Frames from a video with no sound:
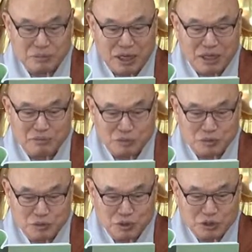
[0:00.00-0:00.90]
마음
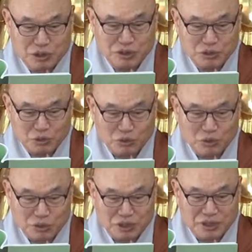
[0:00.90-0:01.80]
어,
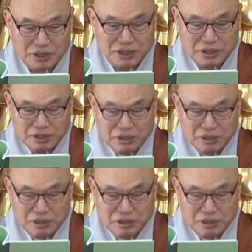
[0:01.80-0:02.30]
속속들이